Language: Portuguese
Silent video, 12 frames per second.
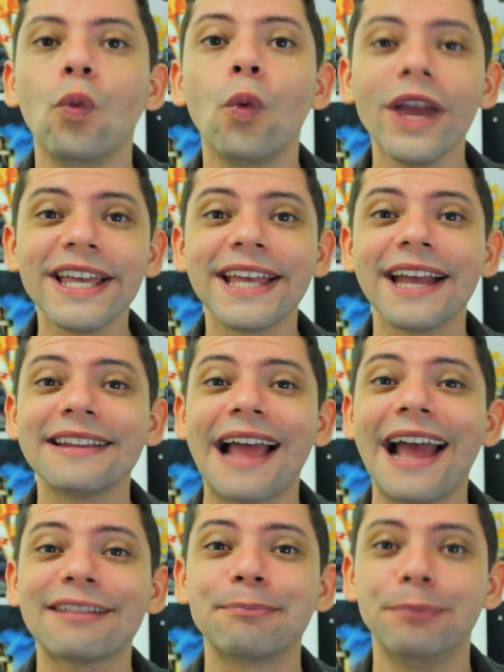Weekend
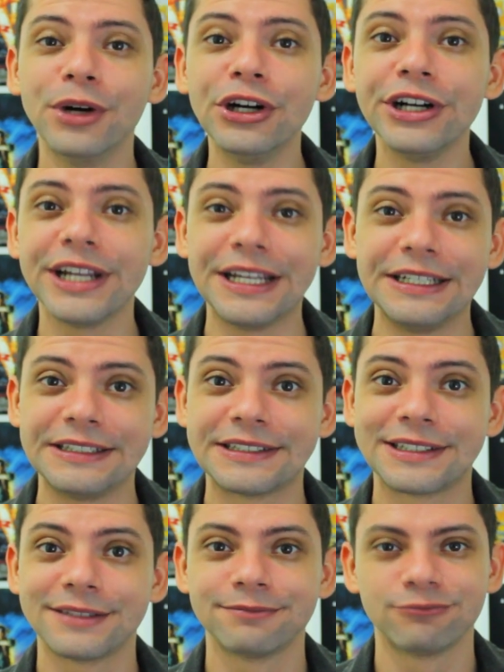at
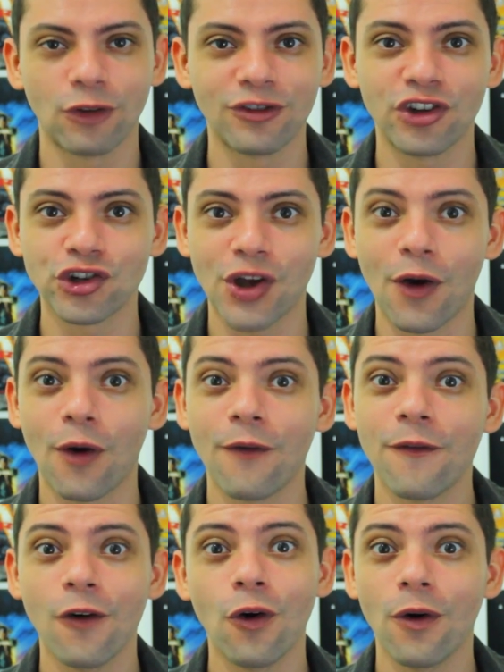Bernie's, ou seja,
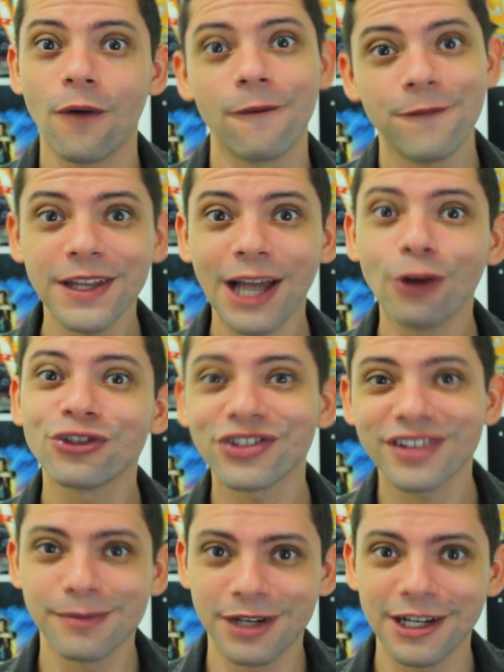final de
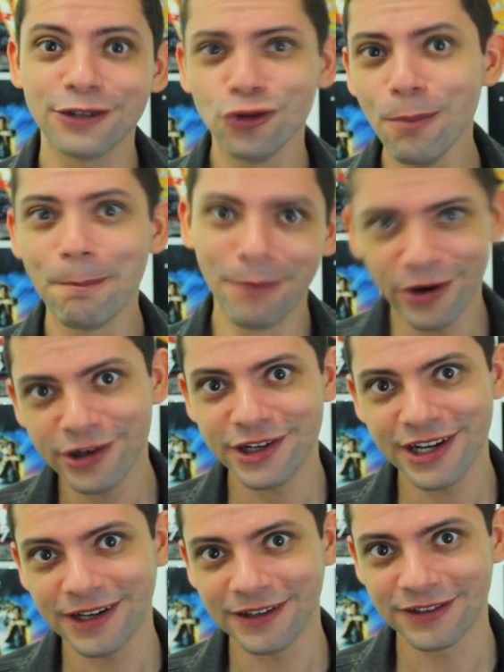semana no
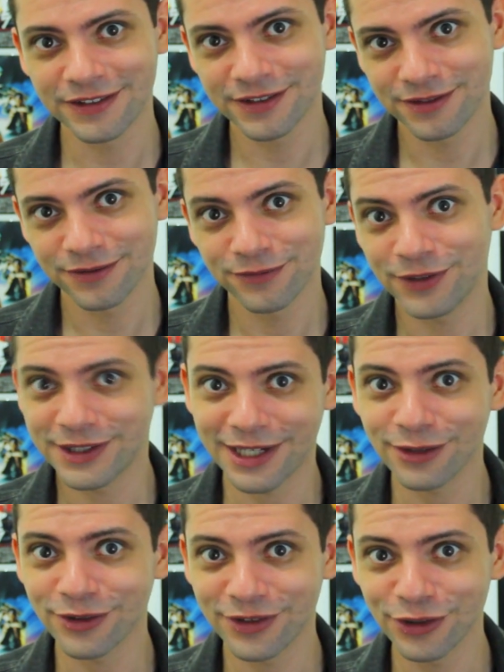Burnings. Foi
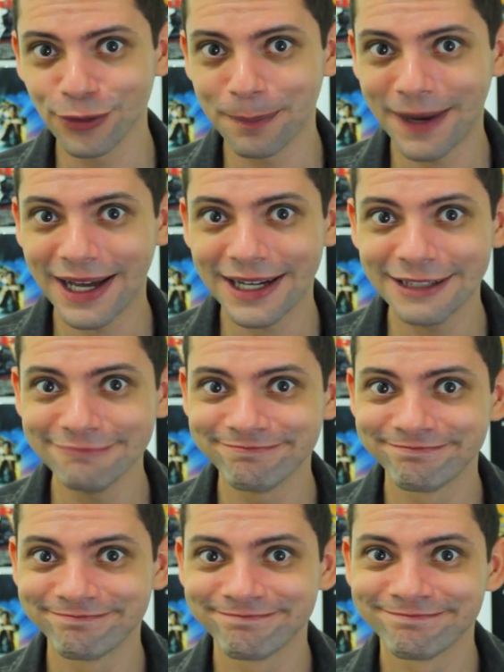traduzido para
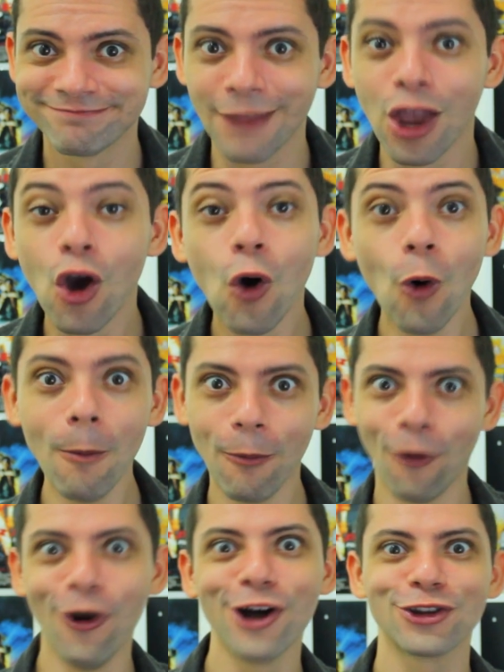O
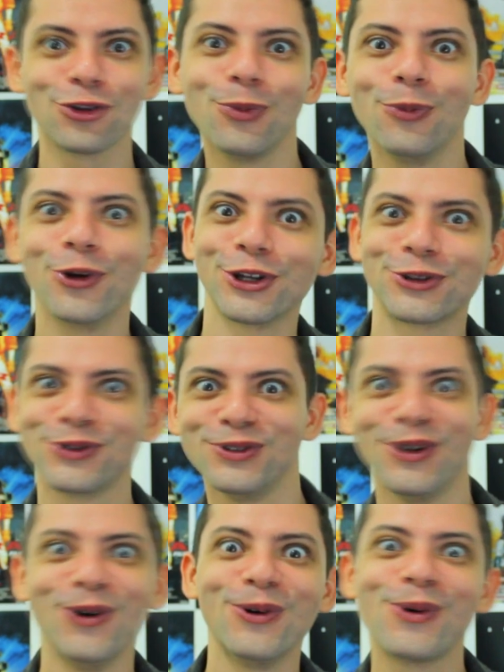Morto Muito
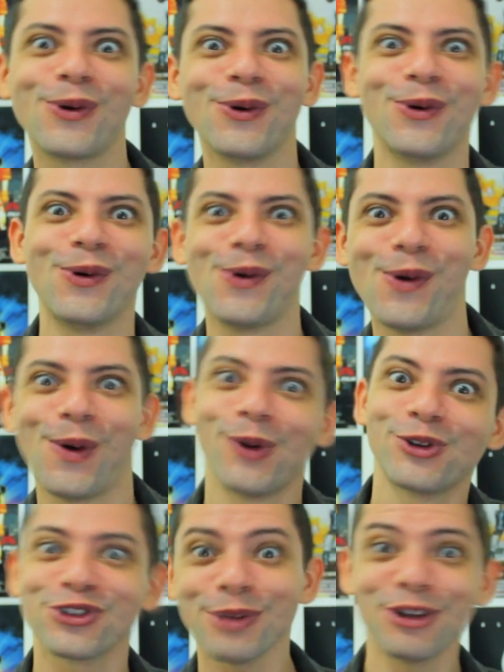Louco,
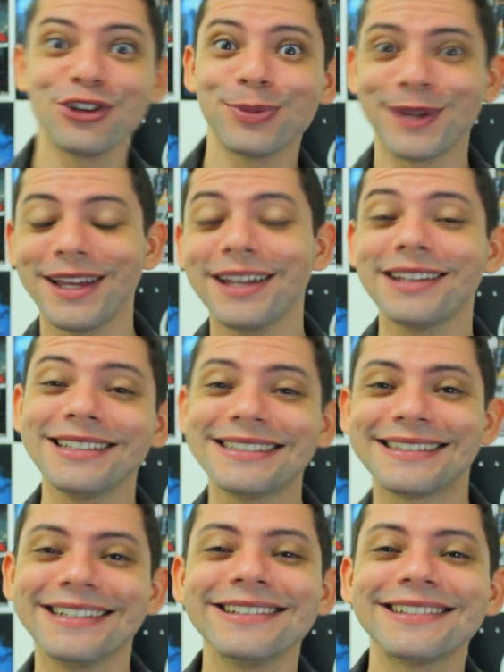justamente porque ele
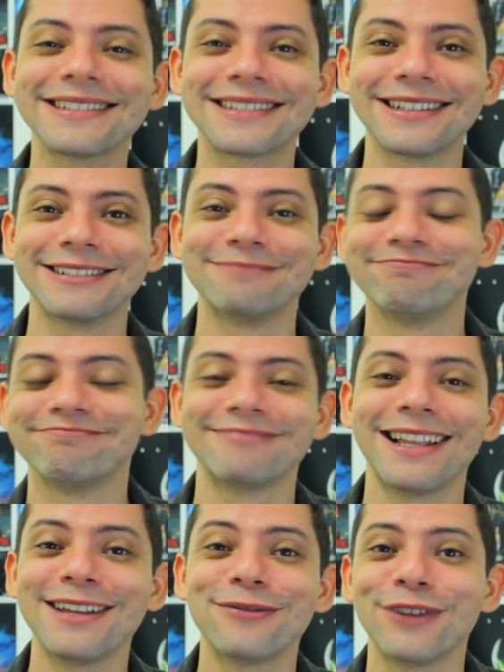dança.
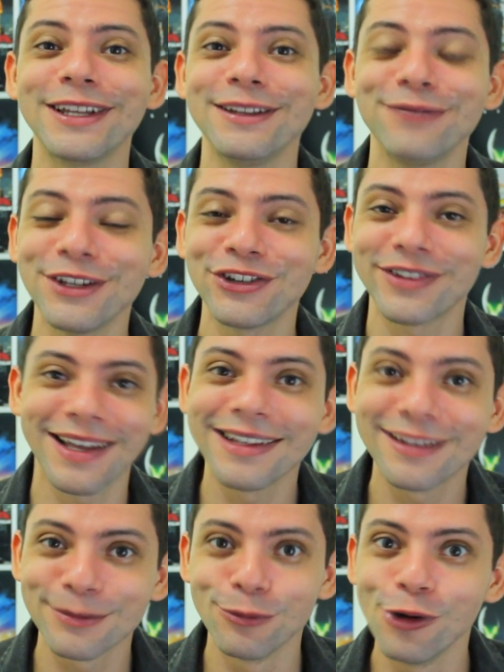Ele foi
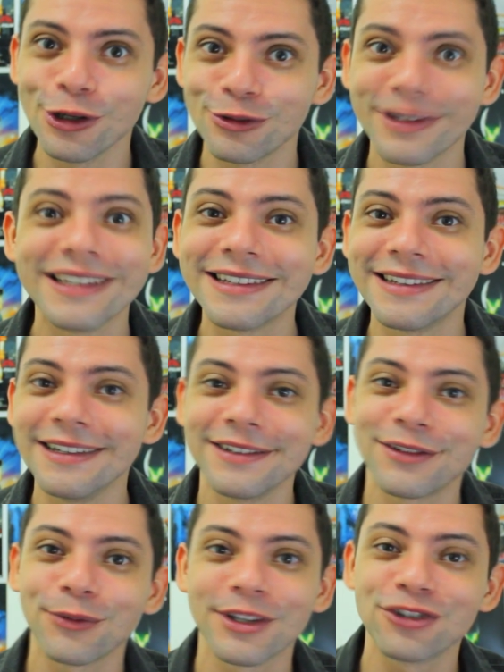enfeitiçado, esse morto, ele
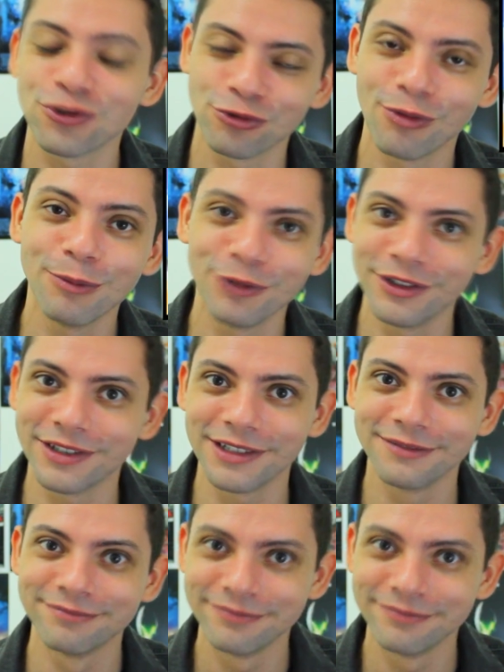dança quando ele escuta uma música.